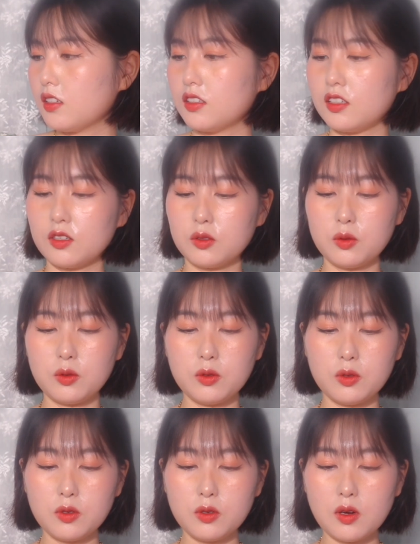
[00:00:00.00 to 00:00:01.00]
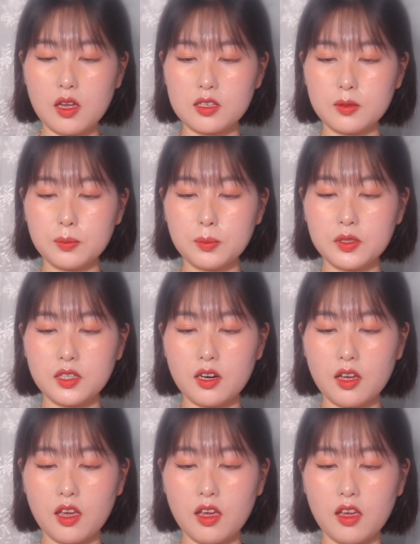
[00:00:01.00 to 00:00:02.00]
그리고
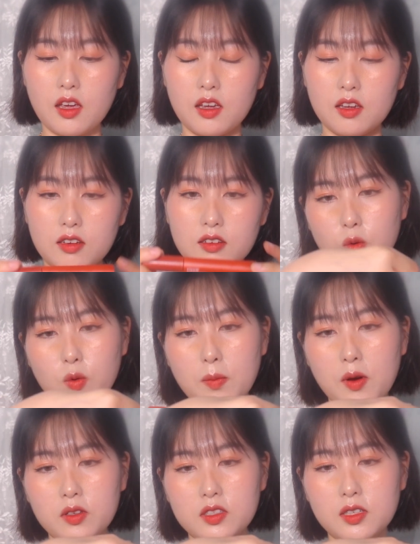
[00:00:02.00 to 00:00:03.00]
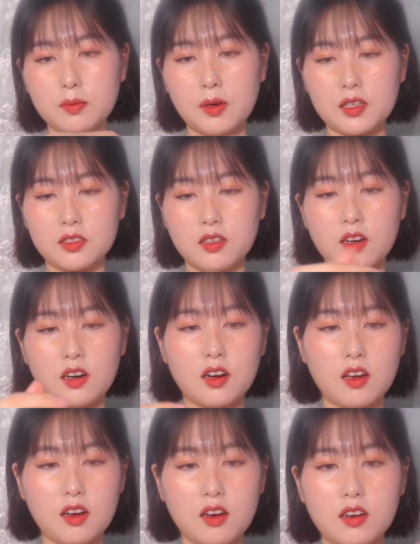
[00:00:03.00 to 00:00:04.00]
에스쁘아의 노머징
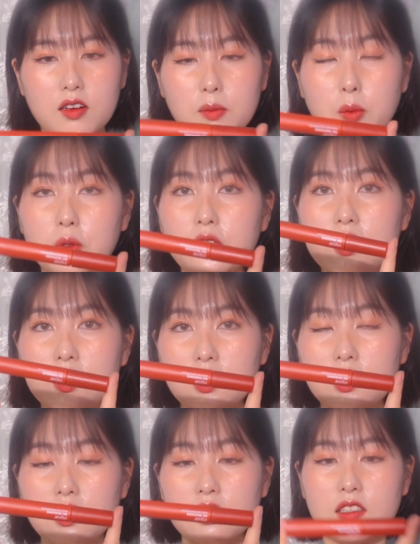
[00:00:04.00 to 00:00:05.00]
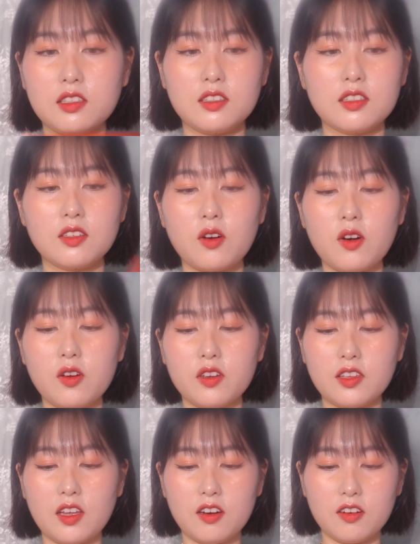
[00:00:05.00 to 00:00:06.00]
마스카라 오지스트
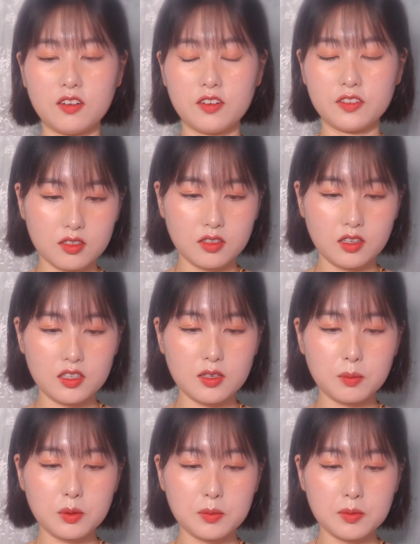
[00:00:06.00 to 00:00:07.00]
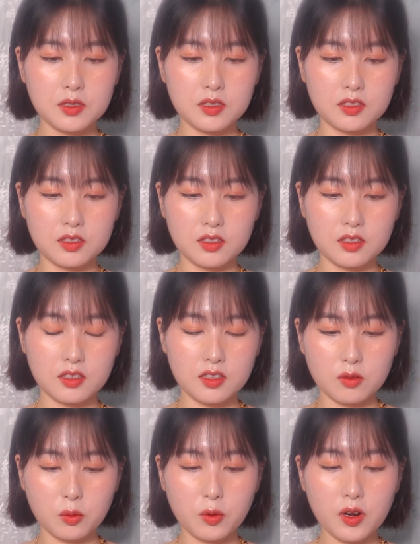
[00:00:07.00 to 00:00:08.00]
컬러인데요. 이 제품은
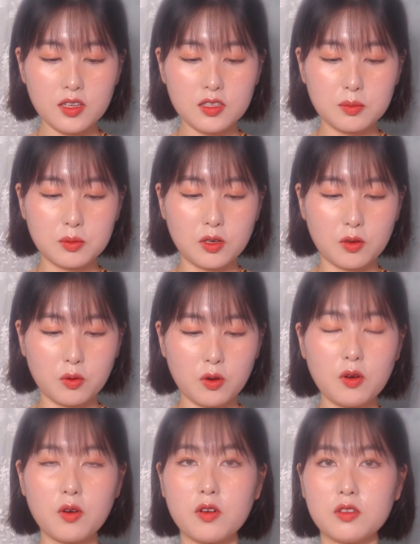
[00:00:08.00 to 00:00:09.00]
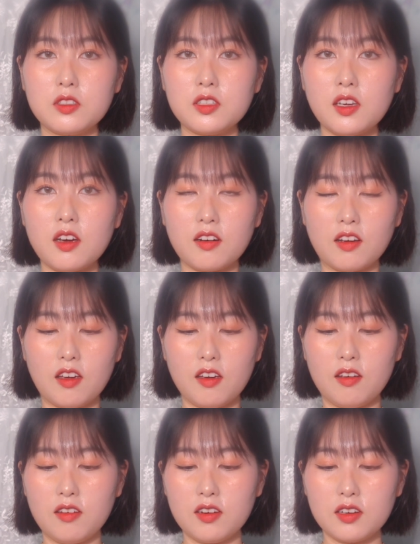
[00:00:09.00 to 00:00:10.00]
오렌지 브라운 컬러예요,
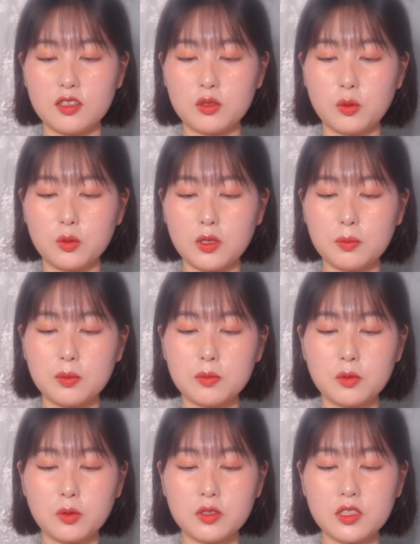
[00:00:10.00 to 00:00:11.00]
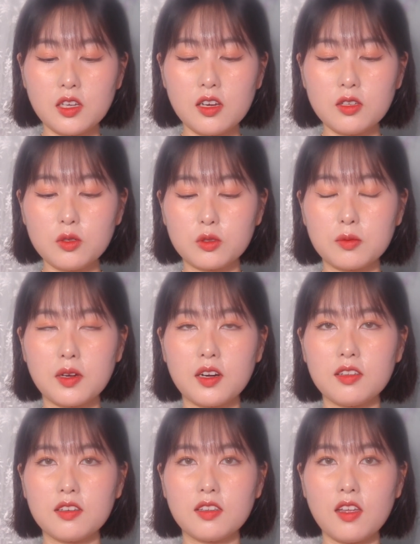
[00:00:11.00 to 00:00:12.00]
특이하게. 그래서 이 제품도 특이해서 구매를
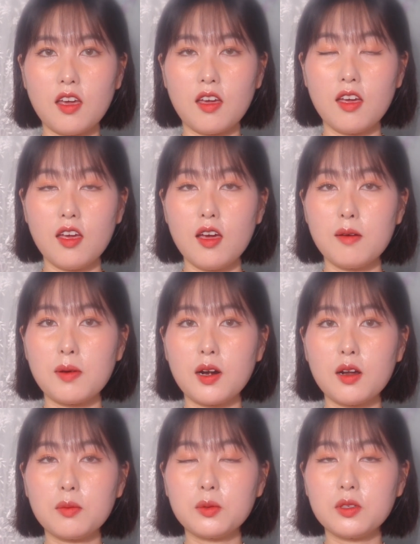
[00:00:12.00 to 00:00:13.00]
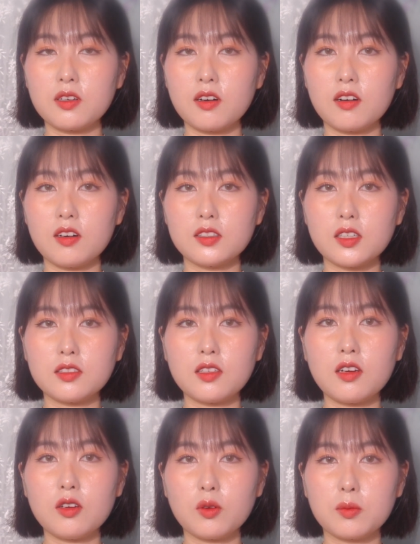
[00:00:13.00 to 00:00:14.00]
했는데 발라보니까
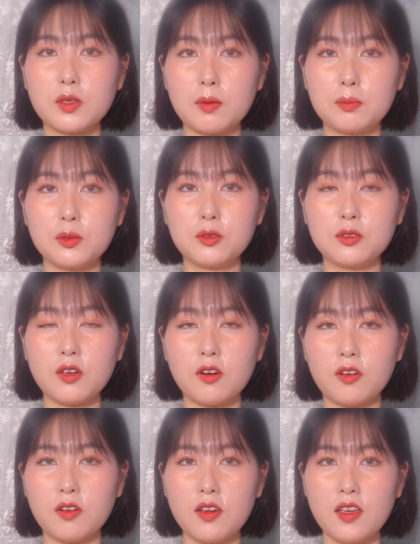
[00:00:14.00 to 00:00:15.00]
색상이 너무 예쁘고요.